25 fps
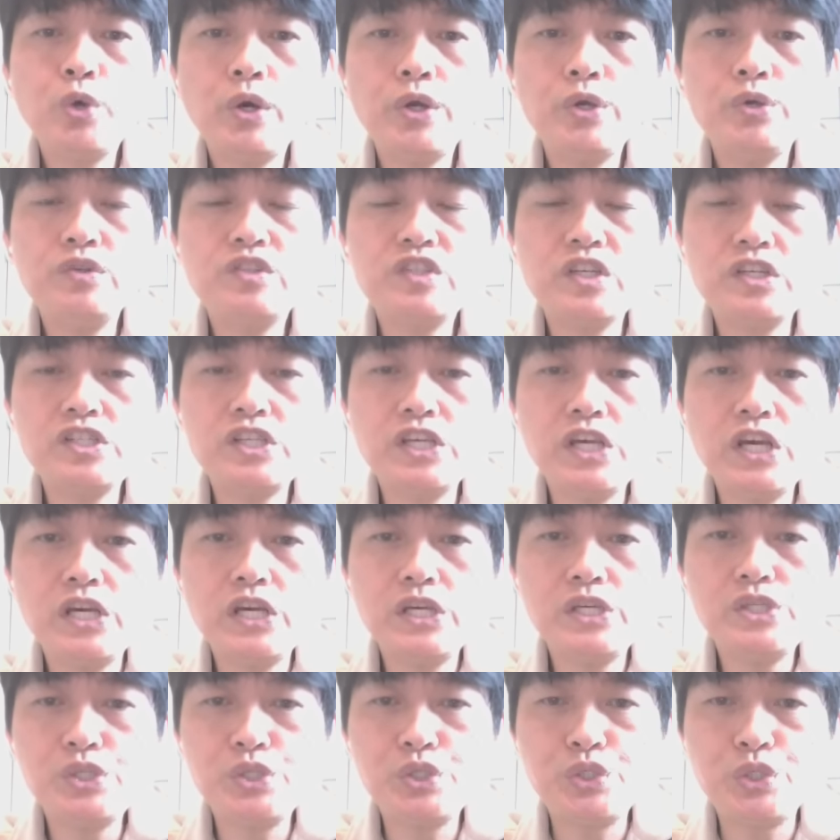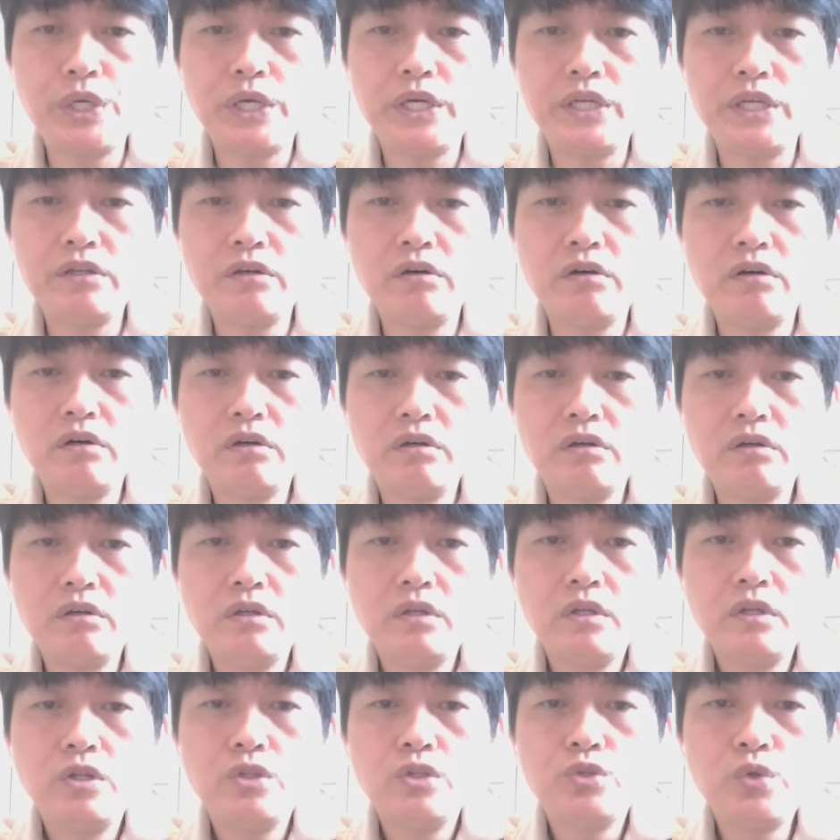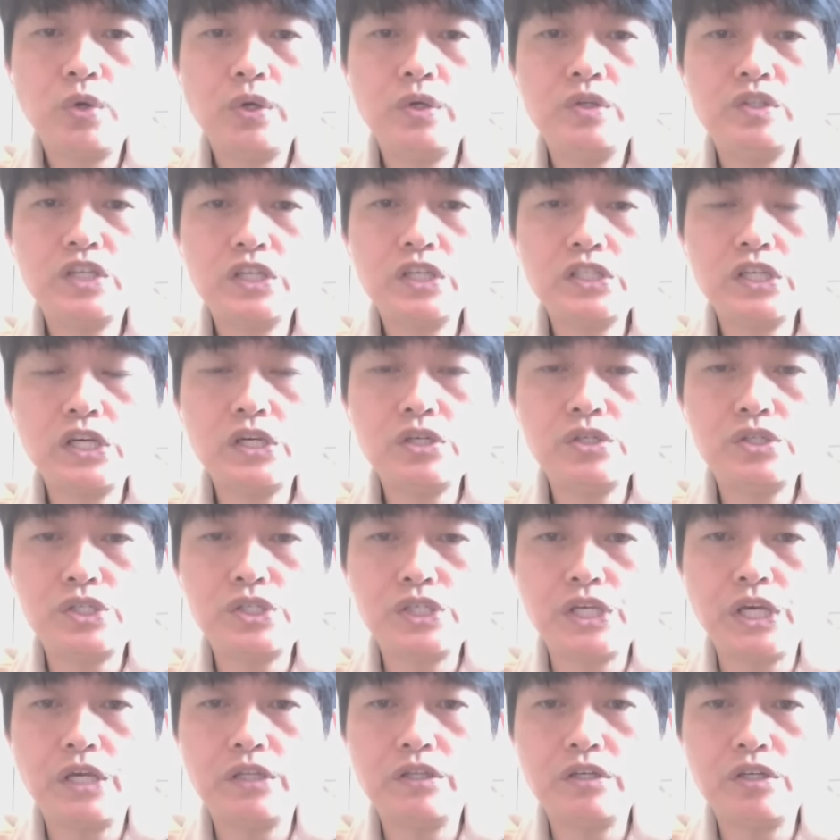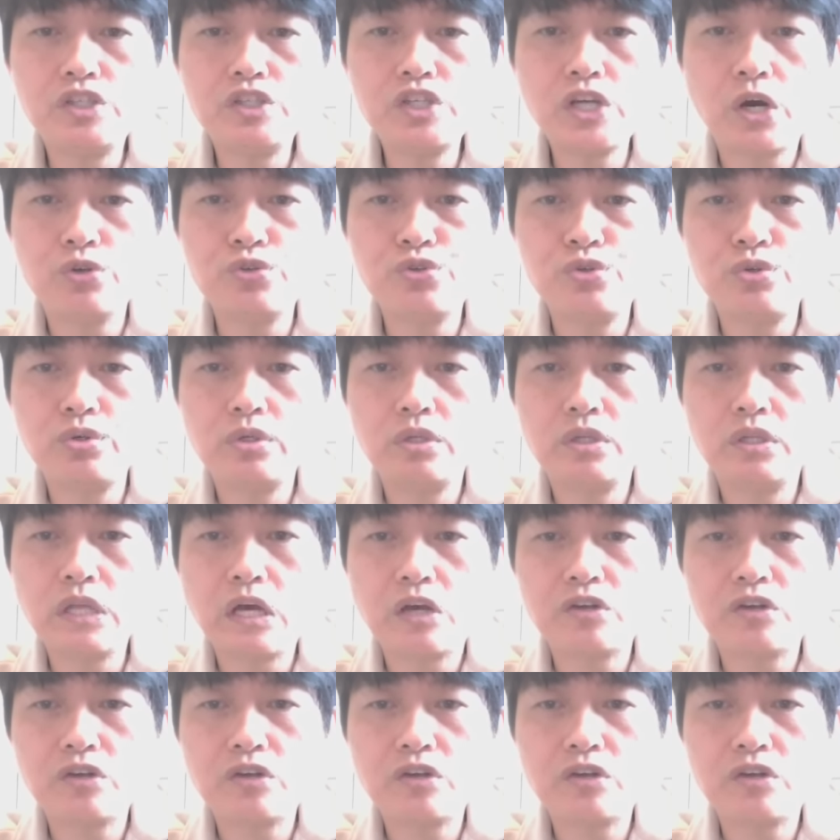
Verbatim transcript: 对于这些写的，对于这些写的教训，